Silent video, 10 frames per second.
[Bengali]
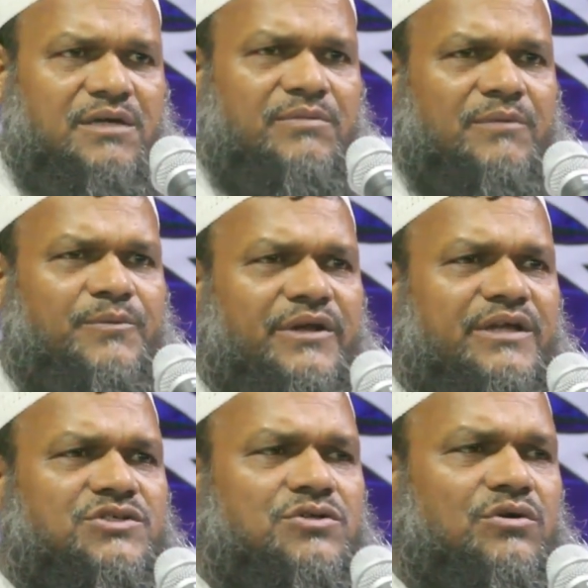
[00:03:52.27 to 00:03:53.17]
এ
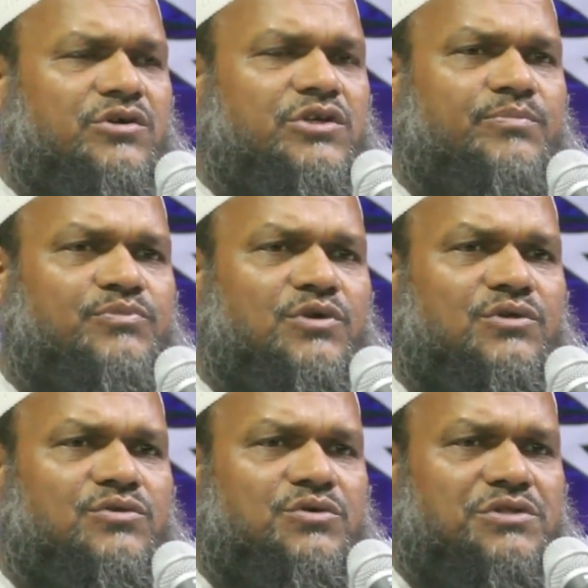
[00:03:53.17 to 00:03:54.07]
ব্যাপারে সংক্ষিপ্ত
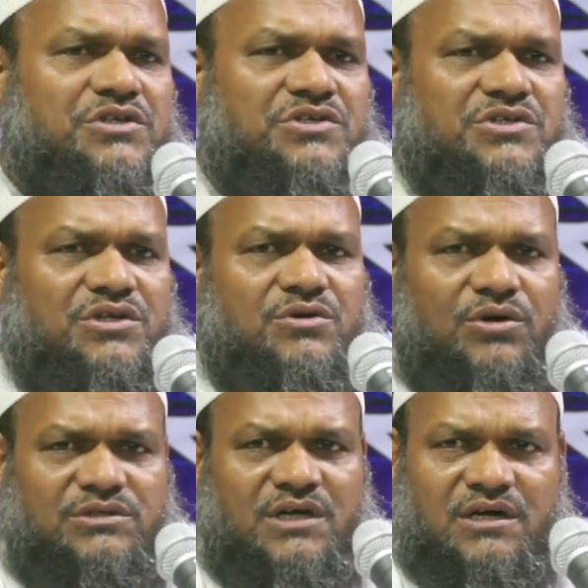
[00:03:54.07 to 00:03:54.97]
দুই তিনটি
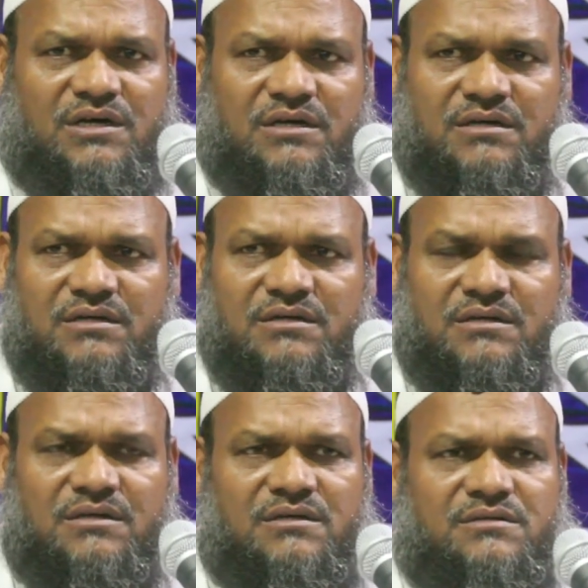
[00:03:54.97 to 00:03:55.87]
কথা
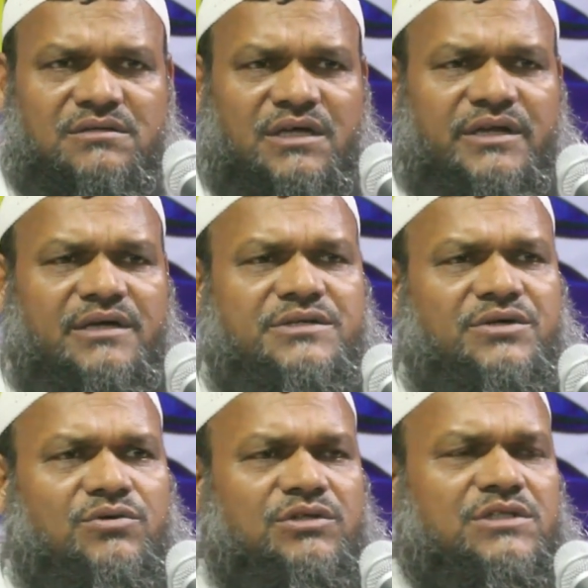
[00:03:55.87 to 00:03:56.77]
তার
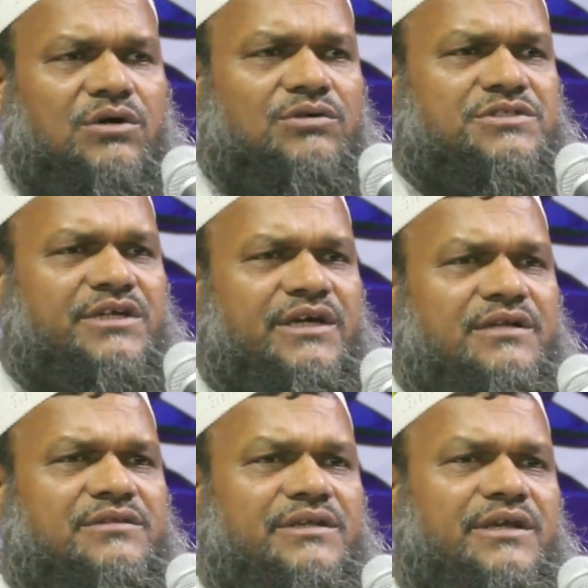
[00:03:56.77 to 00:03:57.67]
একটি কথা হচ্ছে
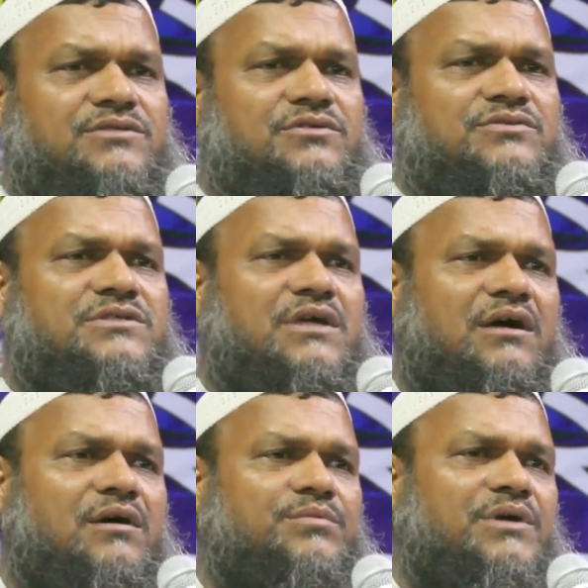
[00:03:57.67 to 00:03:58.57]
একদিন একজন
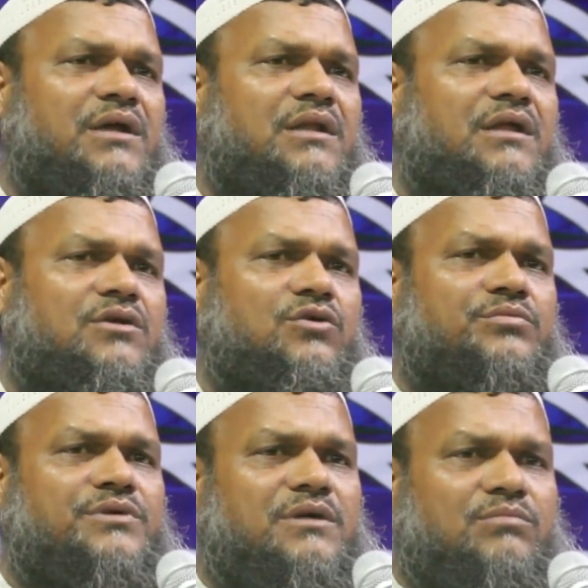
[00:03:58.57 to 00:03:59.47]
সাহাবি আল্লাহর
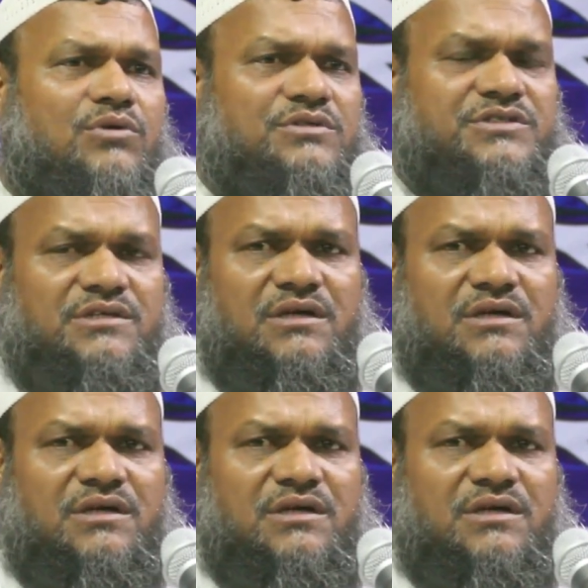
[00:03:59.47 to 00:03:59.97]
নবীকে বলছেন